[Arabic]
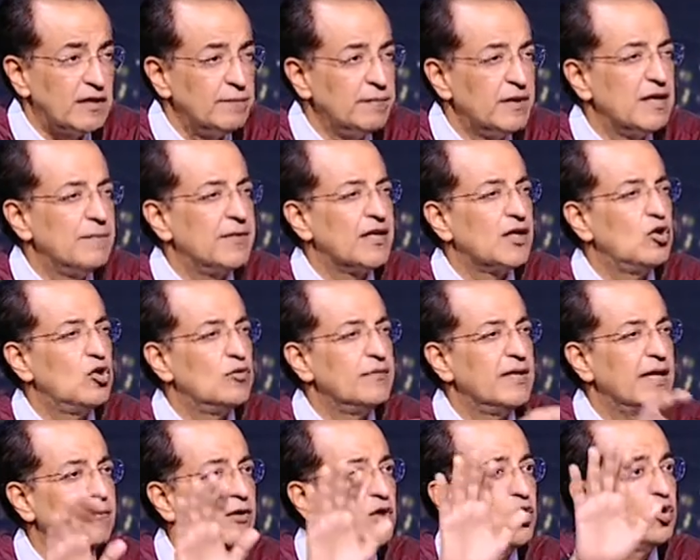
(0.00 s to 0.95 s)
ربنا يبارك لهم
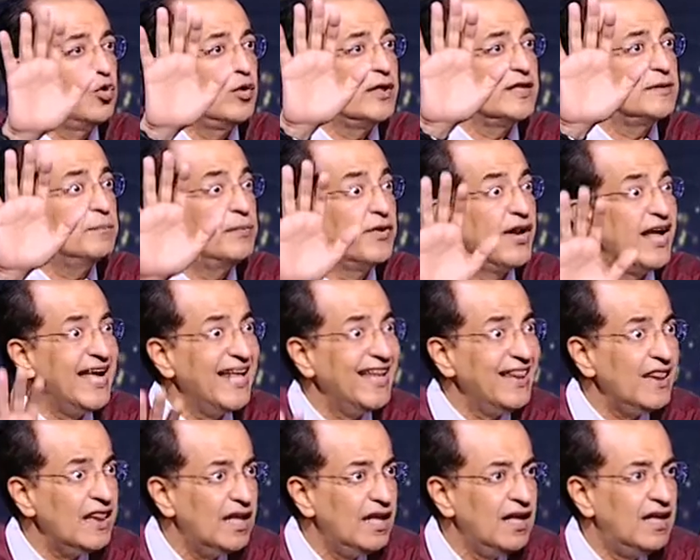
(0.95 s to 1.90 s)
يعملوا لغه برايل